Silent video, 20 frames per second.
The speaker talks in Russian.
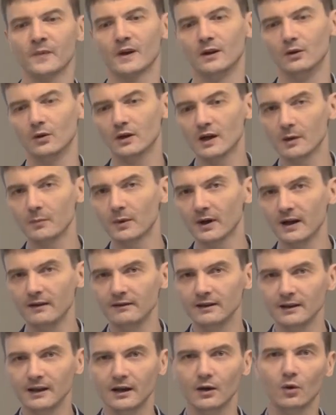Но, как
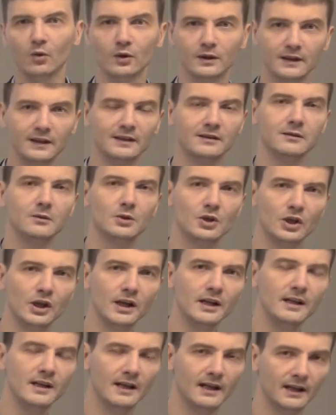правило, от
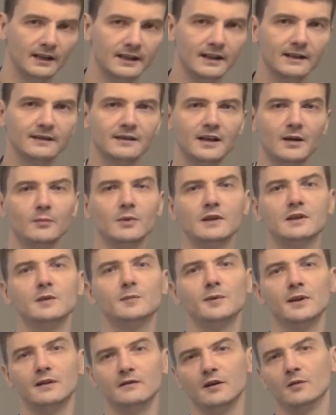излучения, от тех самых
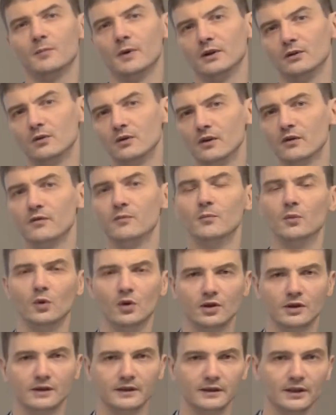тепловых потоков можно